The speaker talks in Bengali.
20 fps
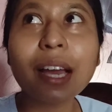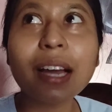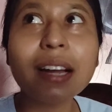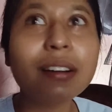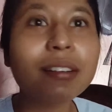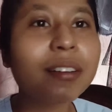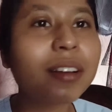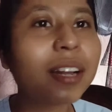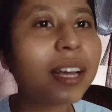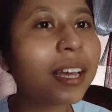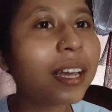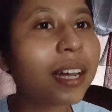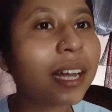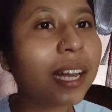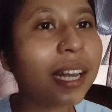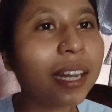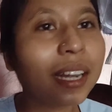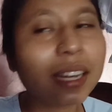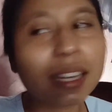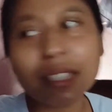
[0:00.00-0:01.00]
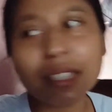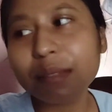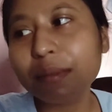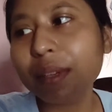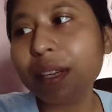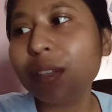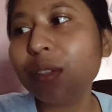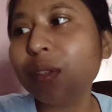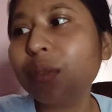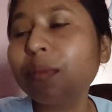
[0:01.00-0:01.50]
এগারোটার আগে কারেন্ট
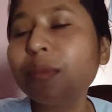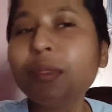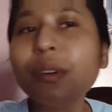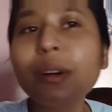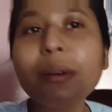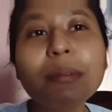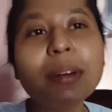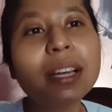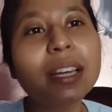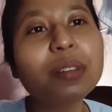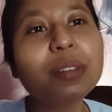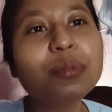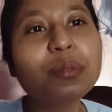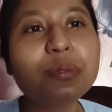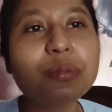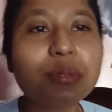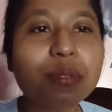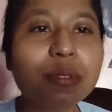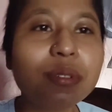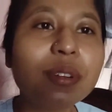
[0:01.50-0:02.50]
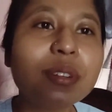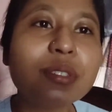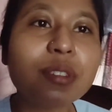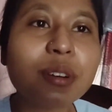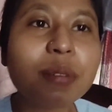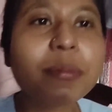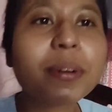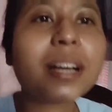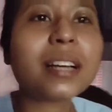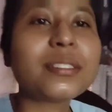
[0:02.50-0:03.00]
আসবে না তবুও আমাকে টুকটুক করে
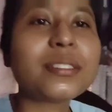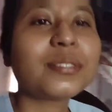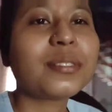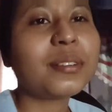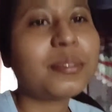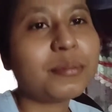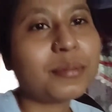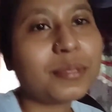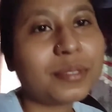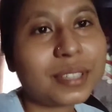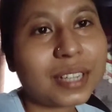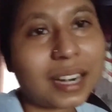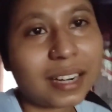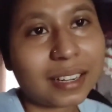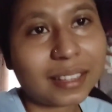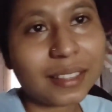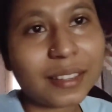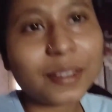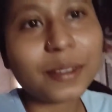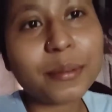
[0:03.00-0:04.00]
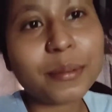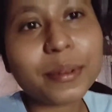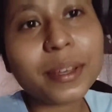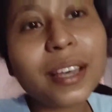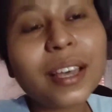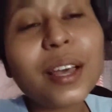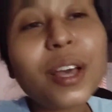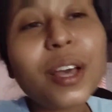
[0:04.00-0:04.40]
সব কাজকর্ম সারতে হবে